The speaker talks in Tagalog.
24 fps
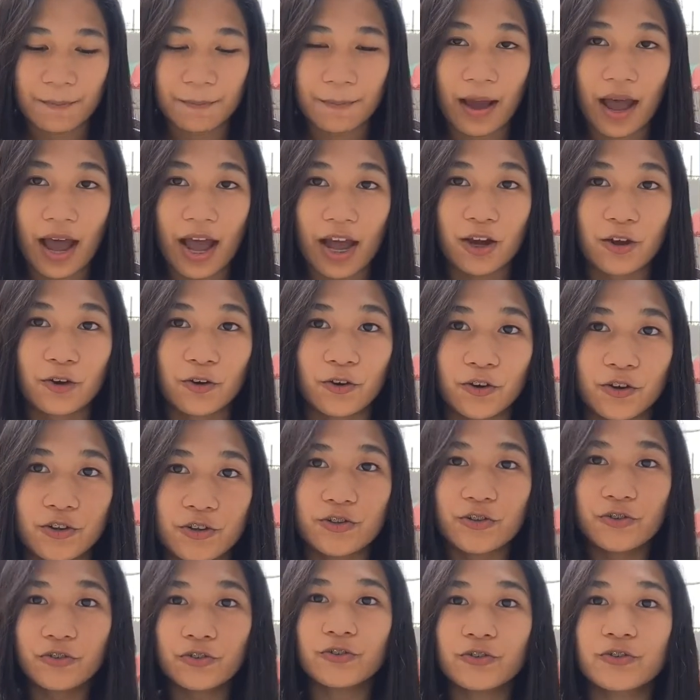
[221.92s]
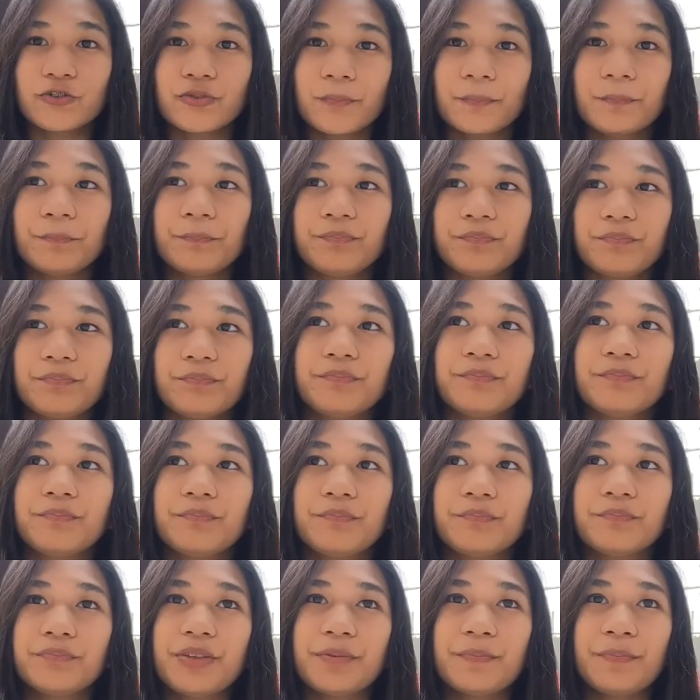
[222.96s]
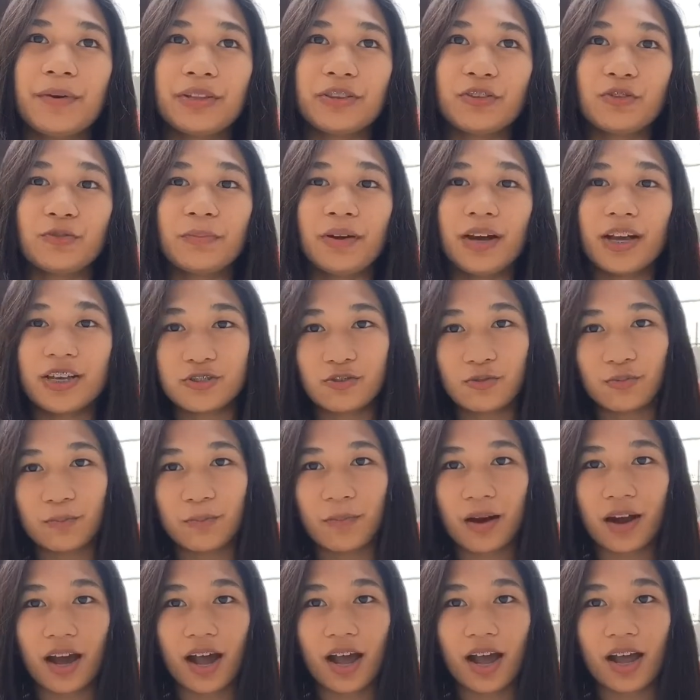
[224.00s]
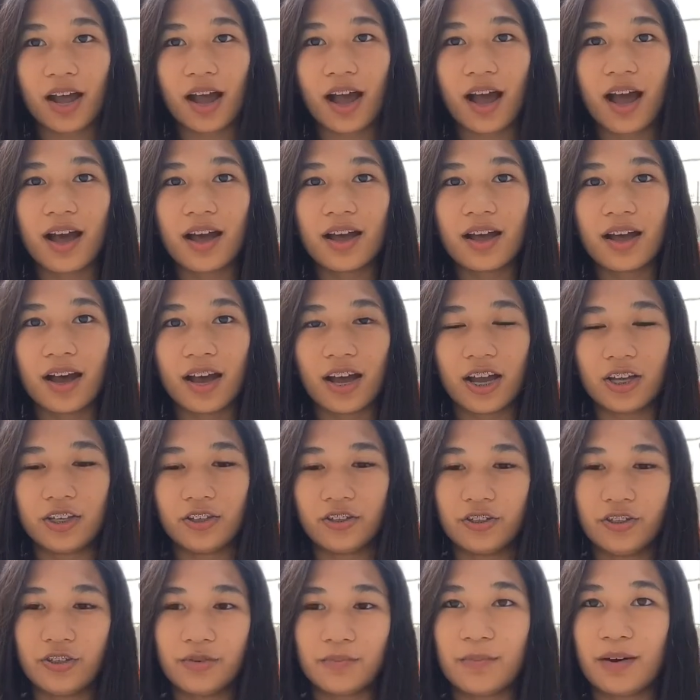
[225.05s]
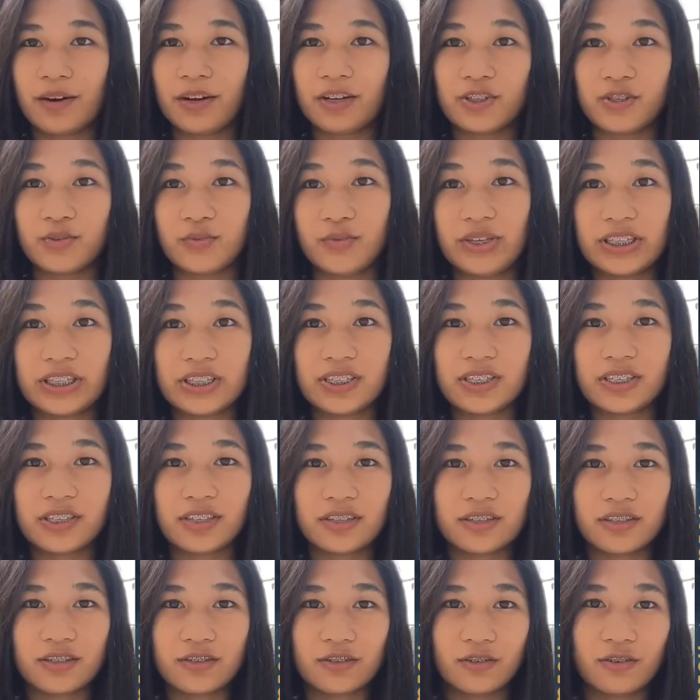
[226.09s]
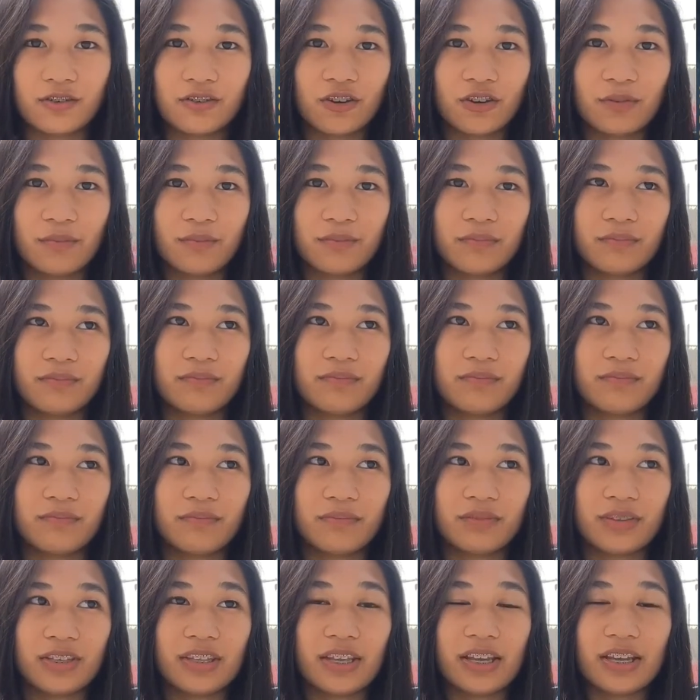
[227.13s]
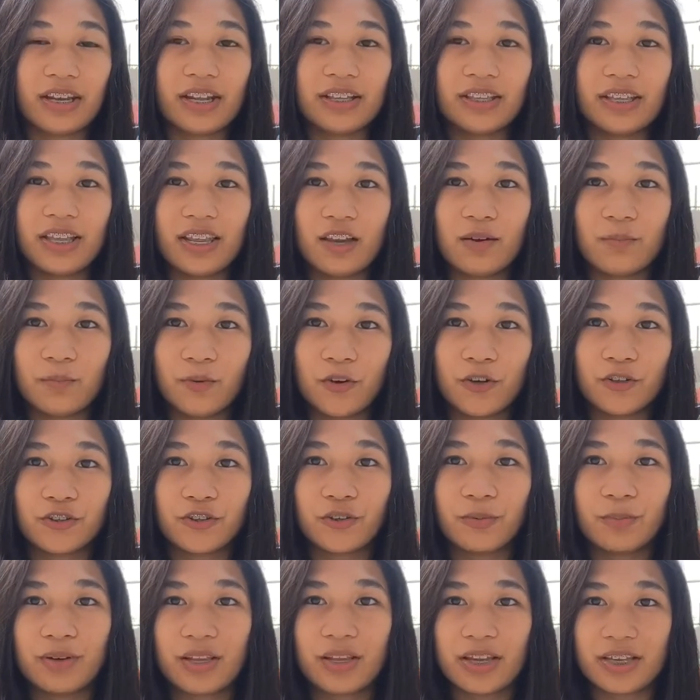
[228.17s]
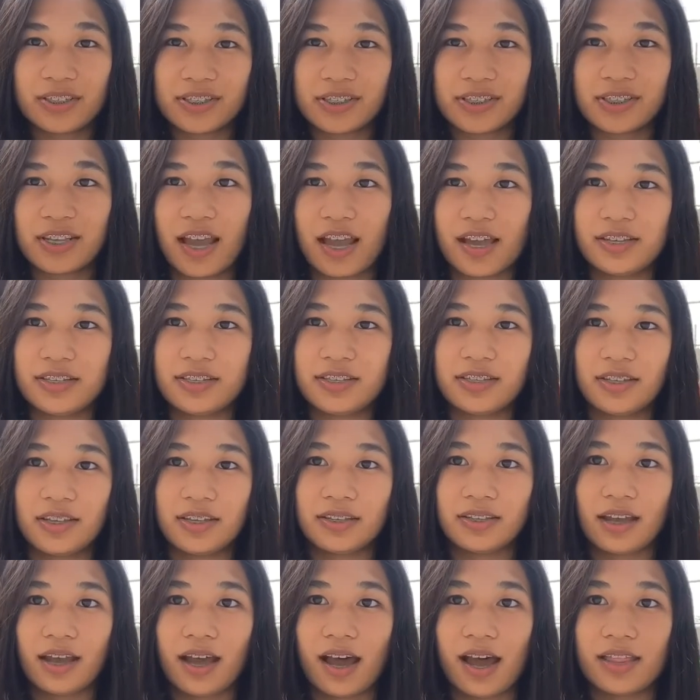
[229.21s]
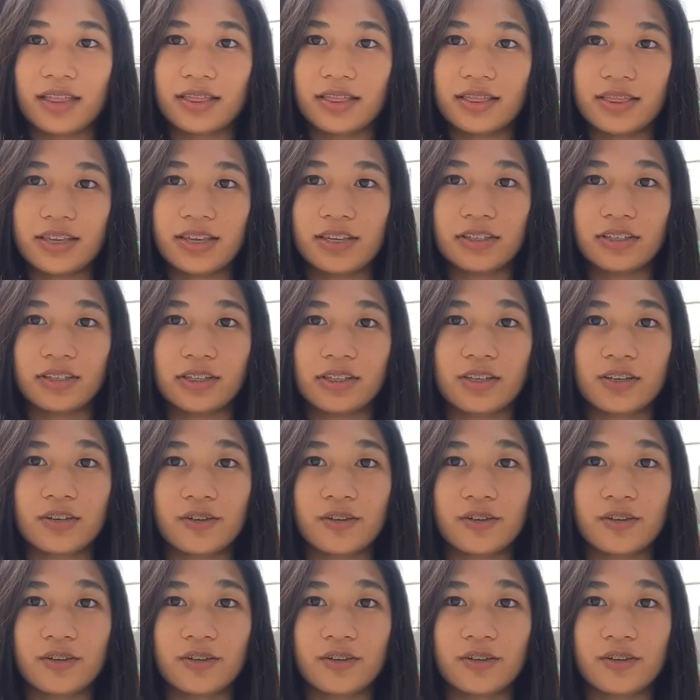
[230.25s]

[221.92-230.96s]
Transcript: na bago, yung iba tumaas yung mga ano, yung mga sweets. So yun, tinanggal nila yung bottomless ice tea na ano,